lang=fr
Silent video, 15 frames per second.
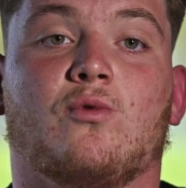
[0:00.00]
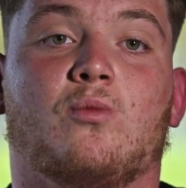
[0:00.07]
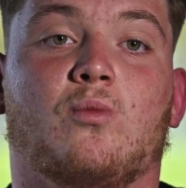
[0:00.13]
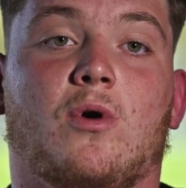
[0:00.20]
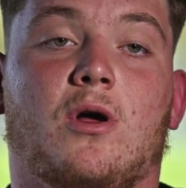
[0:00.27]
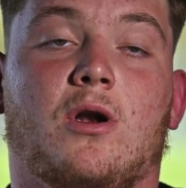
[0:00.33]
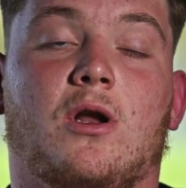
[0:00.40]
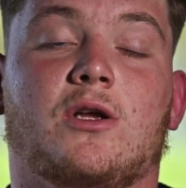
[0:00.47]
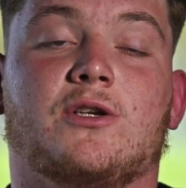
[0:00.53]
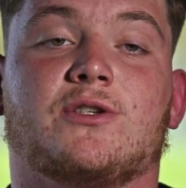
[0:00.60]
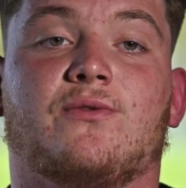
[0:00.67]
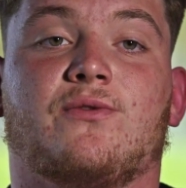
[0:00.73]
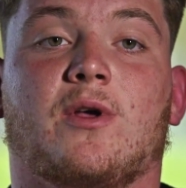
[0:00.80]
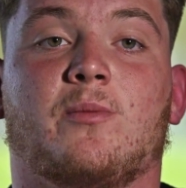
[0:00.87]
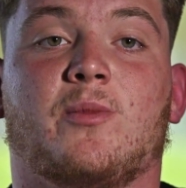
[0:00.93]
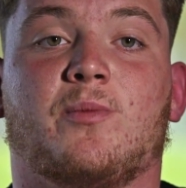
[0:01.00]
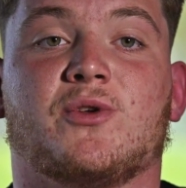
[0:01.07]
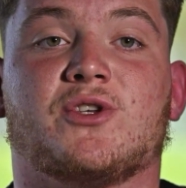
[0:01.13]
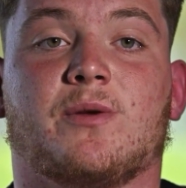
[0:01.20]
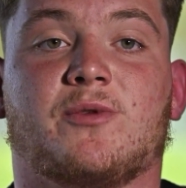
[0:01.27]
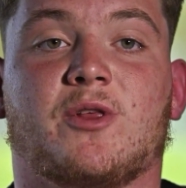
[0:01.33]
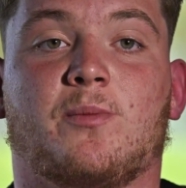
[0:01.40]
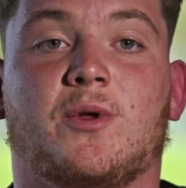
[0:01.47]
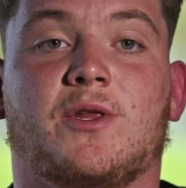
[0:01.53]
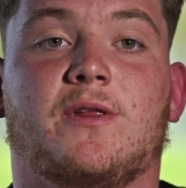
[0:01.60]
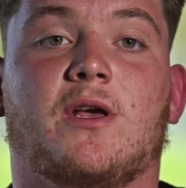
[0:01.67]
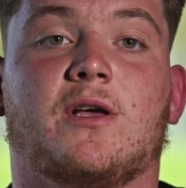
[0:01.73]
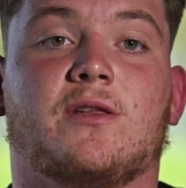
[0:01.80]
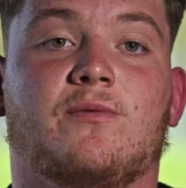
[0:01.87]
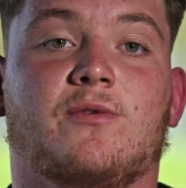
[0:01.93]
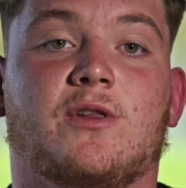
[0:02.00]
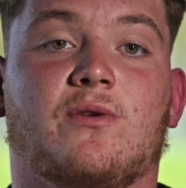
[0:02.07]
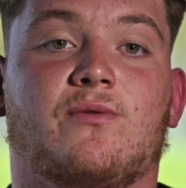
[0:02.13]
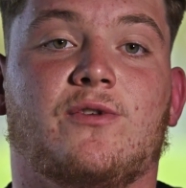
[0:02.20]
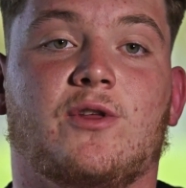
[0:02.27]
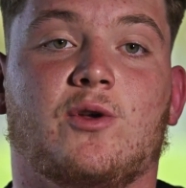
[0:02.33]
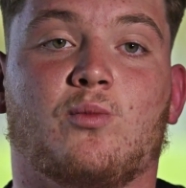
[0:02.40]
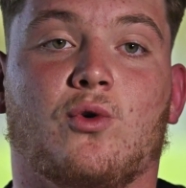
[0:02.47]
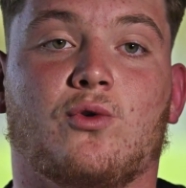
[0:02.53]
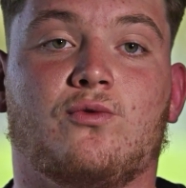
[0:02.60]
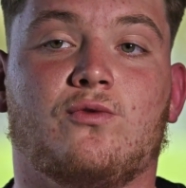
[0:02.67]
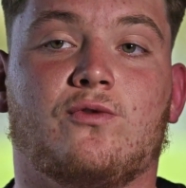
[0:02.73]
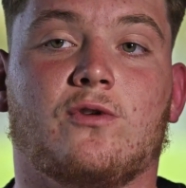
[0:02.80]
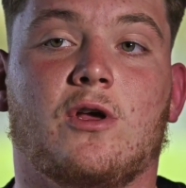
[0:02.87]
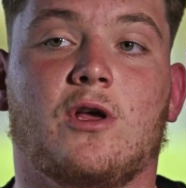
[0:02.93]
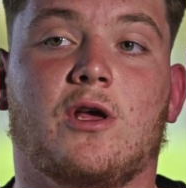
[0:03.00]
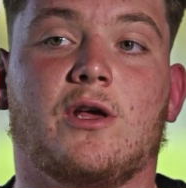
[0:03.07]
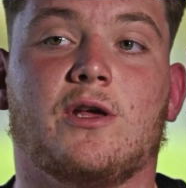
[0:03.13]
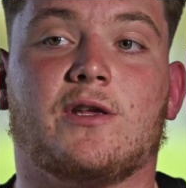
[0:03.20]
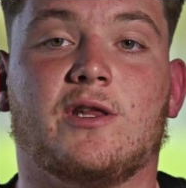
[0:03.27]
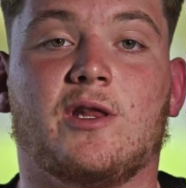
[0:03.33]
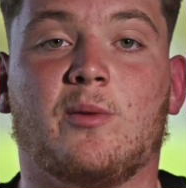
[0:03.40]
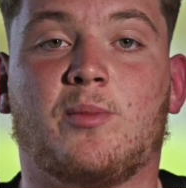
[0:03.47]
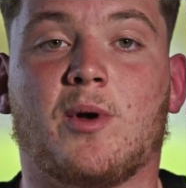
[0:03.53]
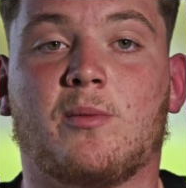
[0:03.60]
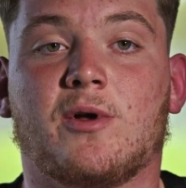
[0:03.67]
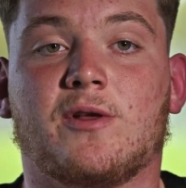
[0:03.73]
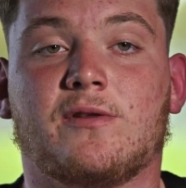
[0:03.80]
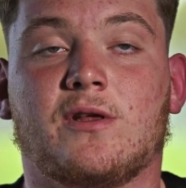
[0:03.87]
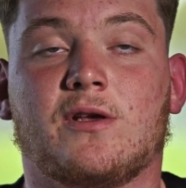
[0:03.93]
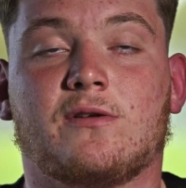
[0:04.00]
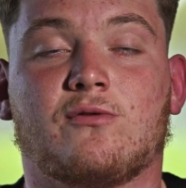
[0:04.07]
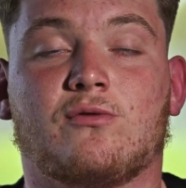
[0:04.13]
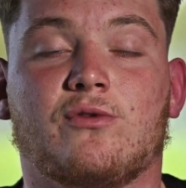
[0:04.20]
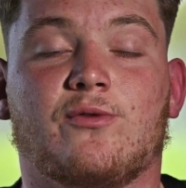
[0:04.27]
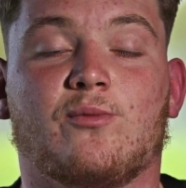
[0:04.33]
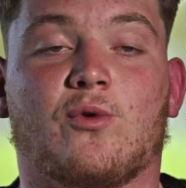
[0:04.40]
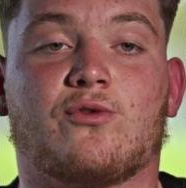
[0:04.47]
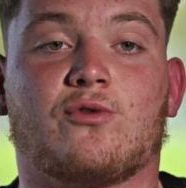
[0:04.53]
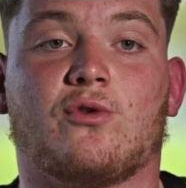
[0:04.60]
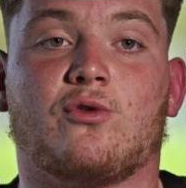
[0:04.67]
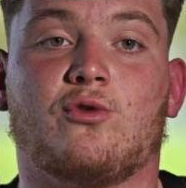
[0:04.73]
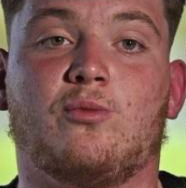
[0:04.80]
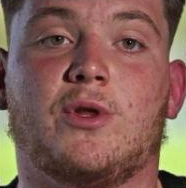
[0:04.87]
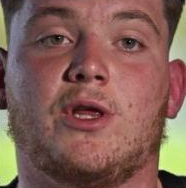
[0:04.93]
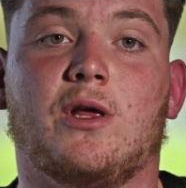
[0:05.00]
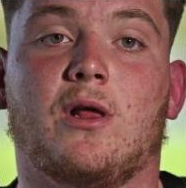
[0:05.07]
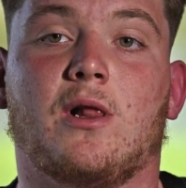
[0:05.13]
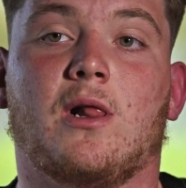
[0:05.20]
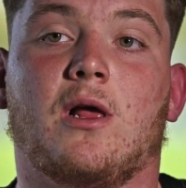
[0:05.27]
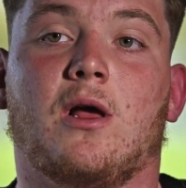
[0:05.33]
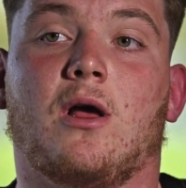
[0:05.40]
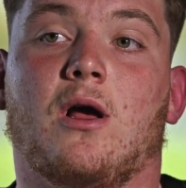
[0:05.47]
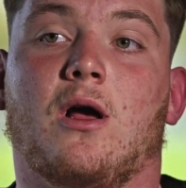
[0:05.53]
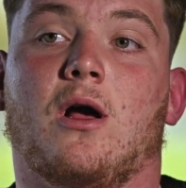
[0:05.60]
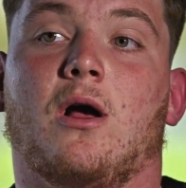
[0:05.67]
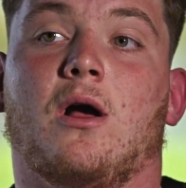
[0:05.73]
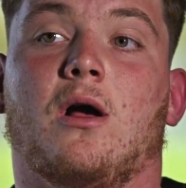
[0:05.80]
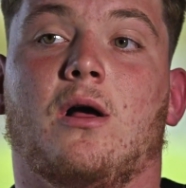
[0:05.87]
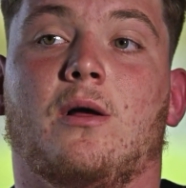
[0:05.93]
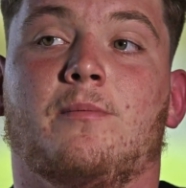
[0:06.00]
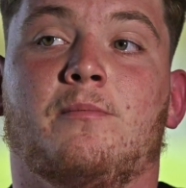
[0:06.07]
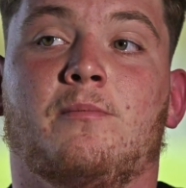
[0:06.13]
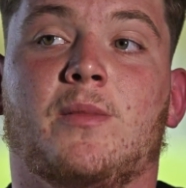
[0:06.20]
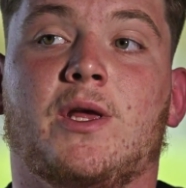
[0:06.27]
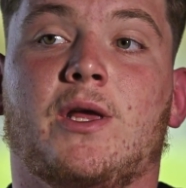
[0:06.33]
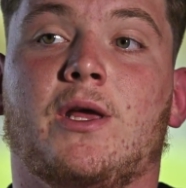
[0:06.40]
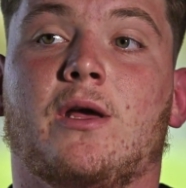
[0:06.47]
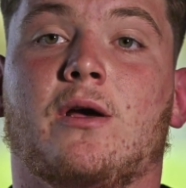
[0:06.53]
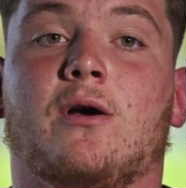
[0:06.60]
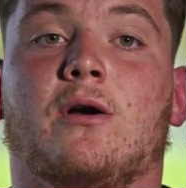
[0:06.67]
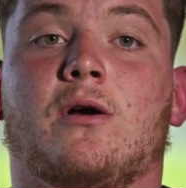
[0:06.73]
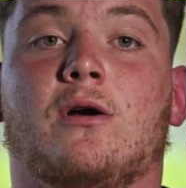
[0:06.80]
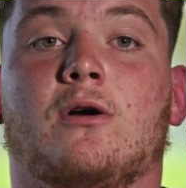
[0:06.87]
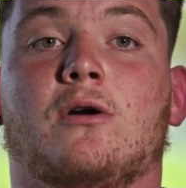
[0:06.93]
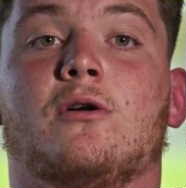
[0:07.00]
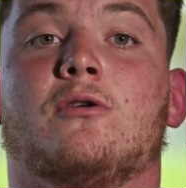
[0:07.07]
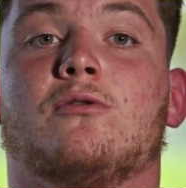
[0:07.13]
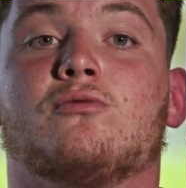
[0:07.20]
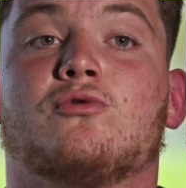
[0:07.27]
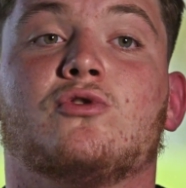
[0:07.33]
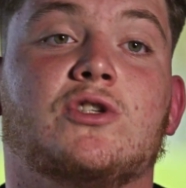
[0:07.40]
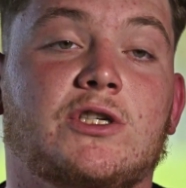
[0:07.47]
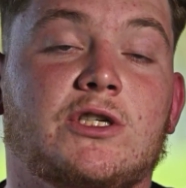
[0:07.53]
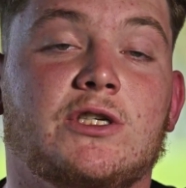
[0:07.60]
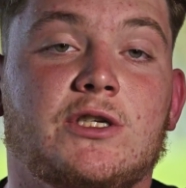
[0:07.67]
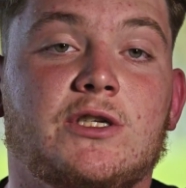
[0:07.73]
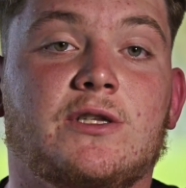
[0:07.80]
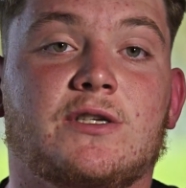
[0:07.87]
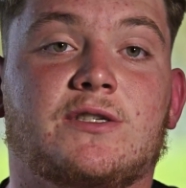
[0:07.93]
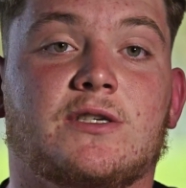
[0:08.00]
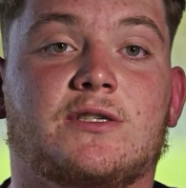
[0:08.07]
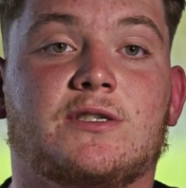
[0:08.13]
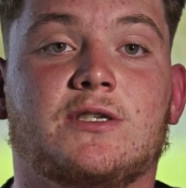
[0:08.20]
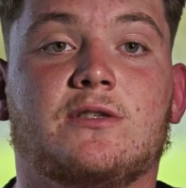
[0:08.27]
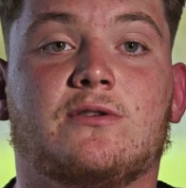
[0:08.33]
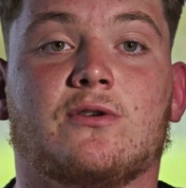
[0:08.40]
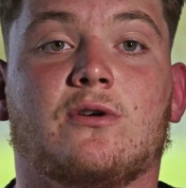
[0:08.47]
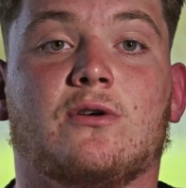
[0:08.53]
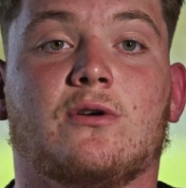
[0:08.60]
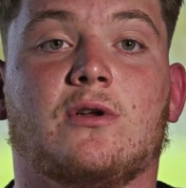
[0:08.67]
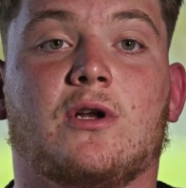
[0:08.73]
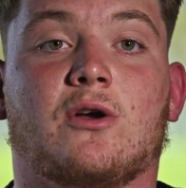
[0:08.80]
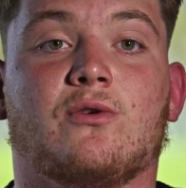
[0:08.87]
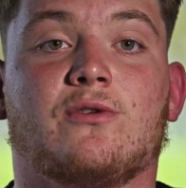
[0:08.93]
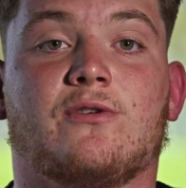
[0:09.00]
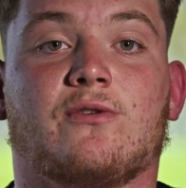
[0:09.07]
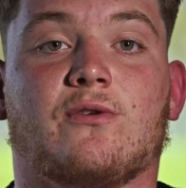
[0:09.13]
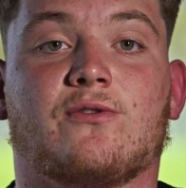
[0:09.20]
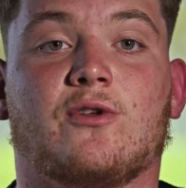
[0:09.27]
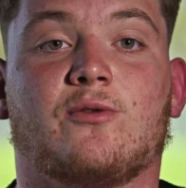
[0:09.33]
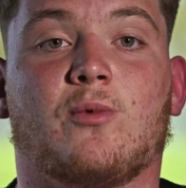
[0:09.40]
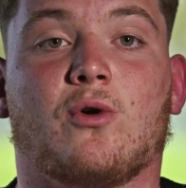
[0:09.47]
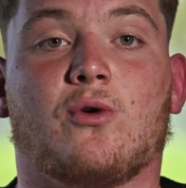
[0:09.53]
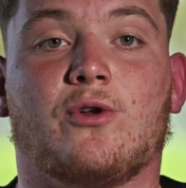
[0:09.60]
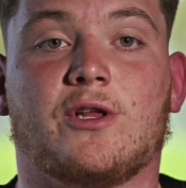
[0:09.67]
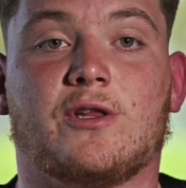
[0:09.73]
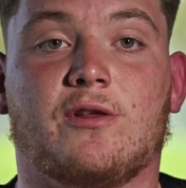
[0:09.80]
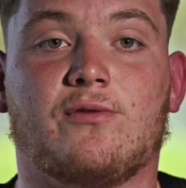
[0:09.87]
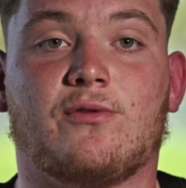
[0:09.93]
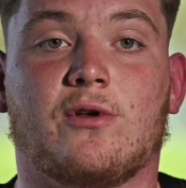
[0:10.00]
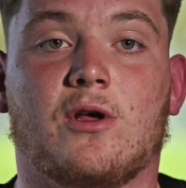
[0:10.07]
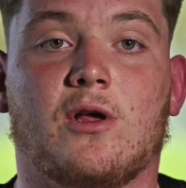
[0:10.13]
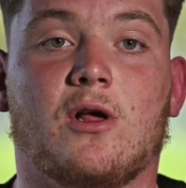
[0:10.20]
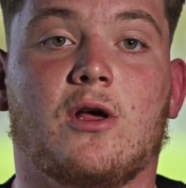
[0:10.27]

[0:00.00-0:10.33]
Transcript: Donc moi, là, j'ai fait un BPGEP APT, activité physique pour tous, qui n'est pas basé exclusivement sur le rugby, mais euh, qui nécessite la connaissance des sports collectifs.